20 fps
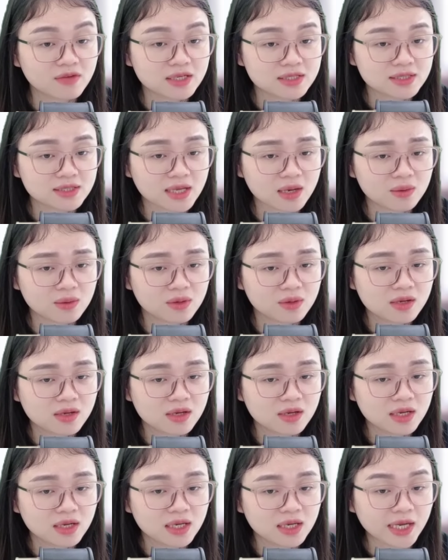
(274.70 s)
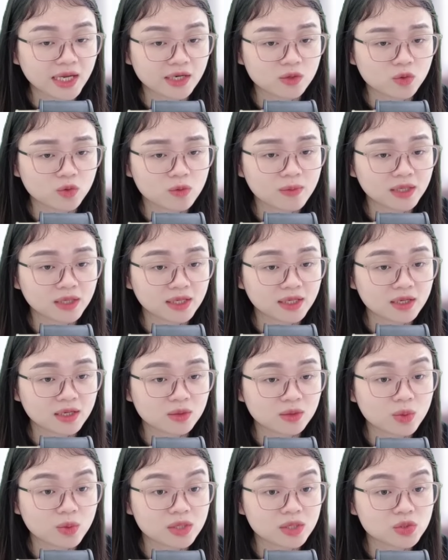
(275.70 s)
Vậy sao Anh đừng có mà
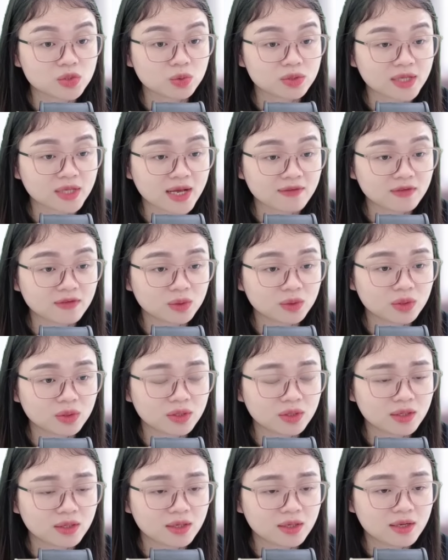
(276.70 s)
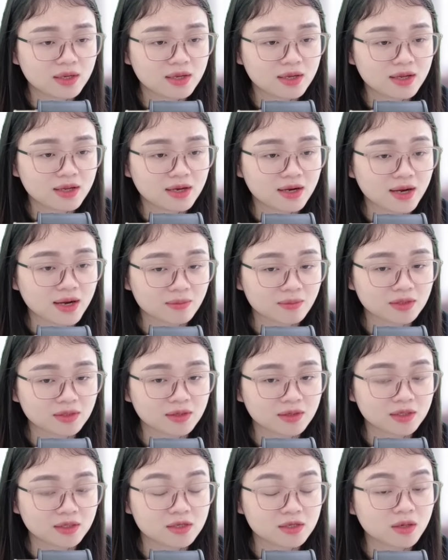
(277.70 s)
thể hiện quyền chủ nhà với tôi
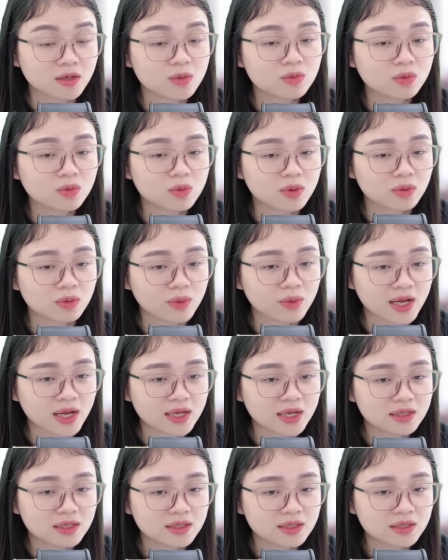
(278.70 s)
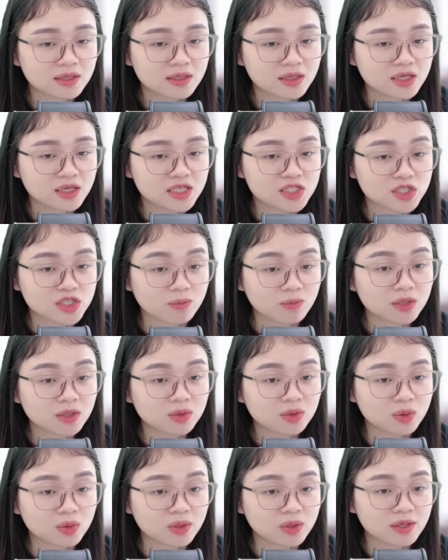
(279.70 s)
Làm người đừng ngông cuồng quá
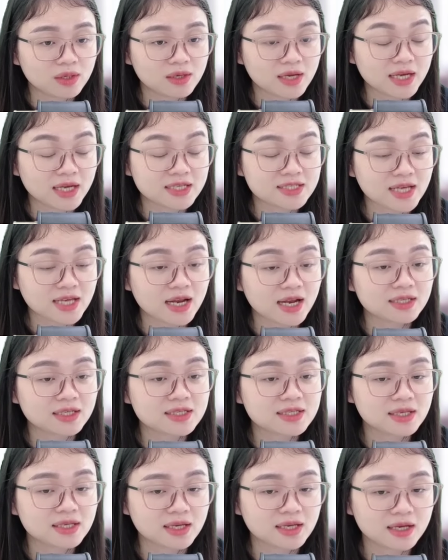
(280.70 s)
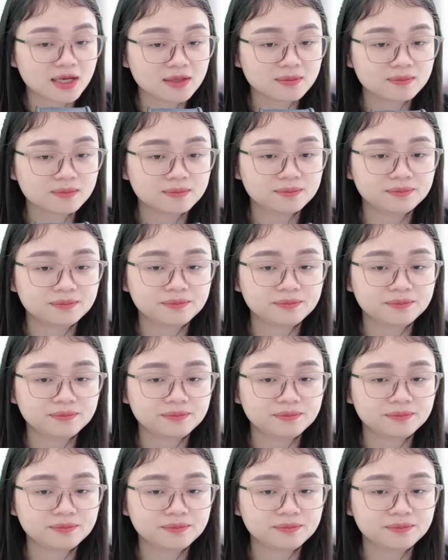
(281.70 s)
Trong mắt tôi anh chả là cái gì hết